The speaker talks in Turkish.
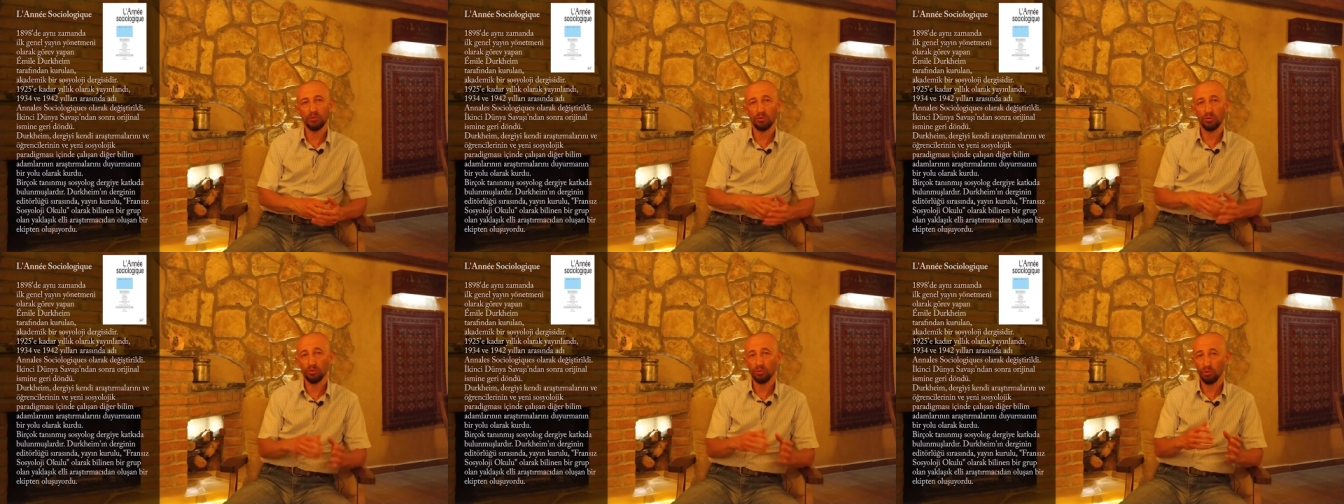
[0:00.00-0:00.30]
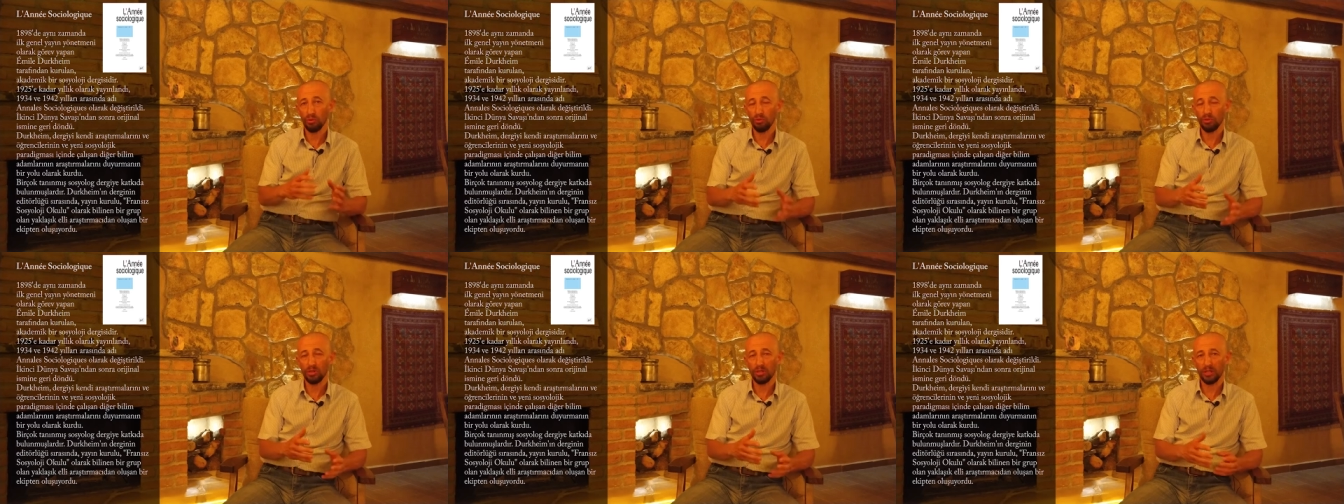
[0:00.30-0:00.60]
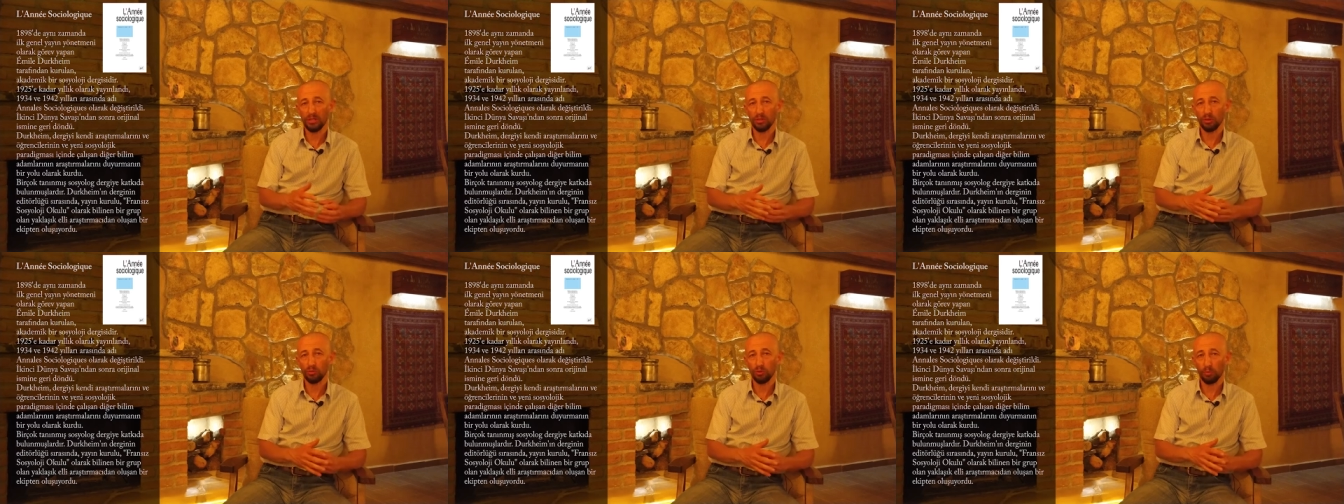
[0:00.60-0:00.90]
sosyoloji
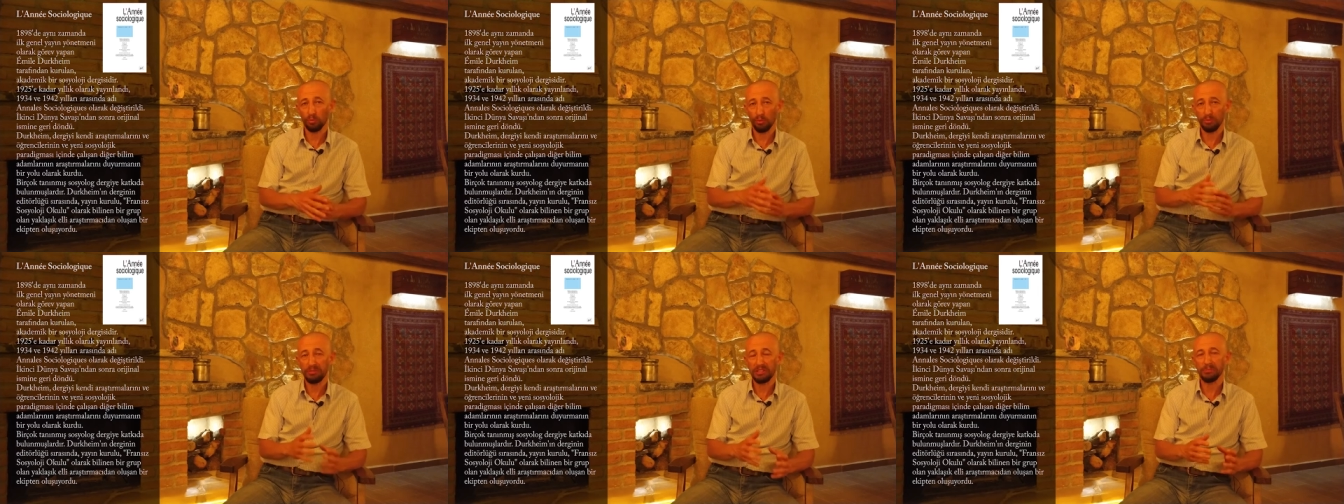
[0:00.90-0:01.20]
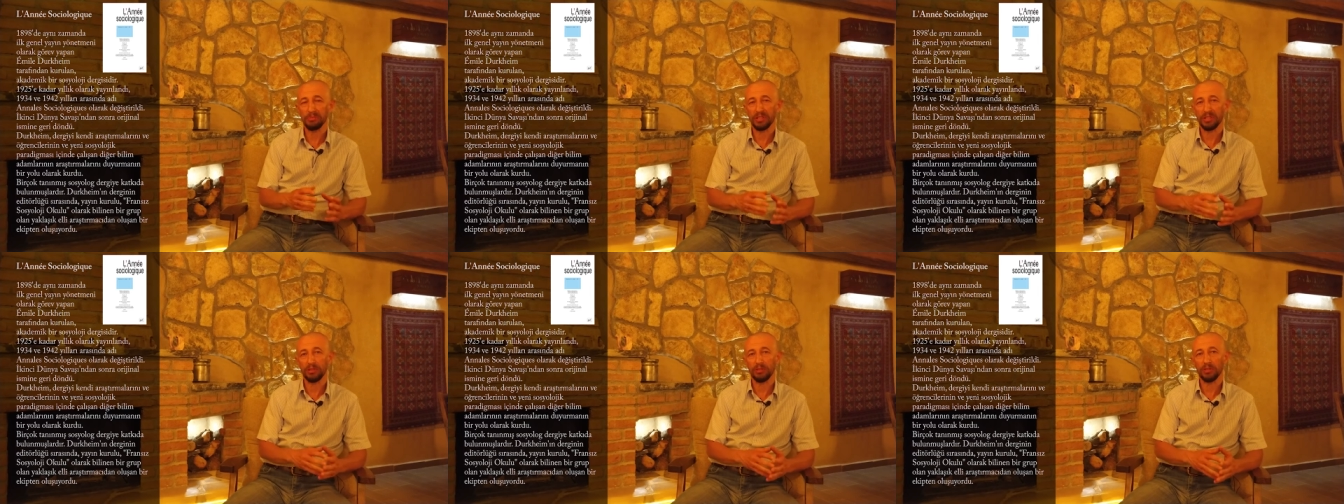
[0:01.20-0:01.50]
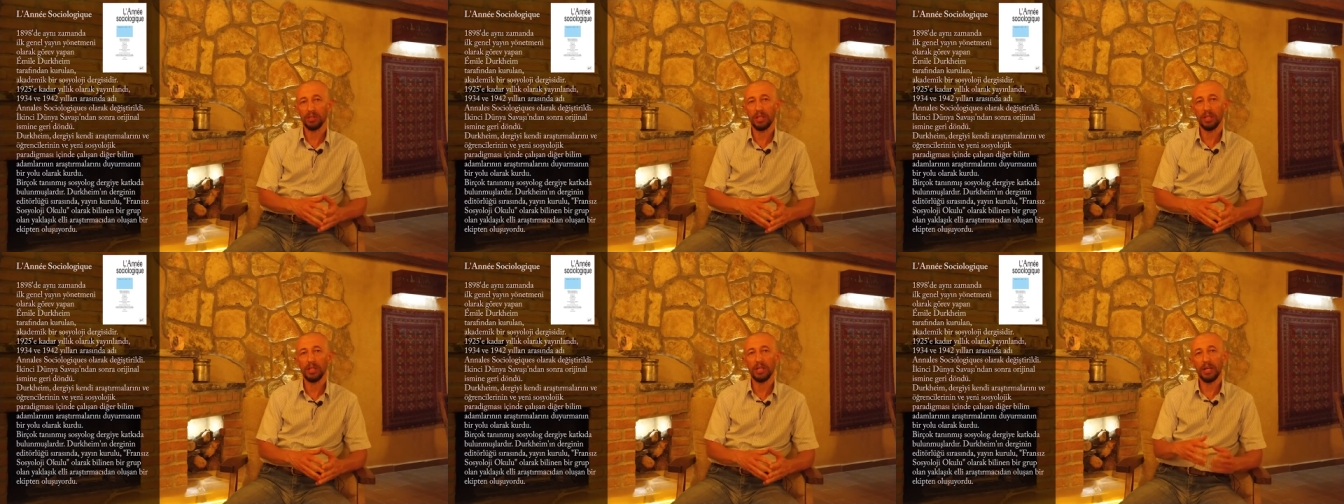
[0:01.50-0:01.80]
dalında, toplum bilim
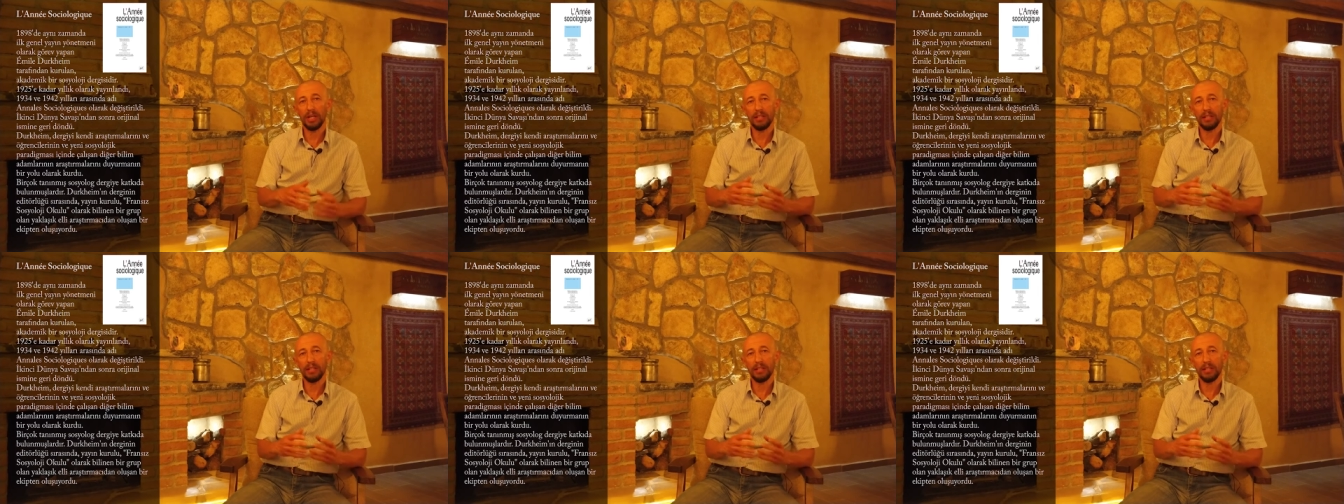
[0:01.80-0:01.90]
dalında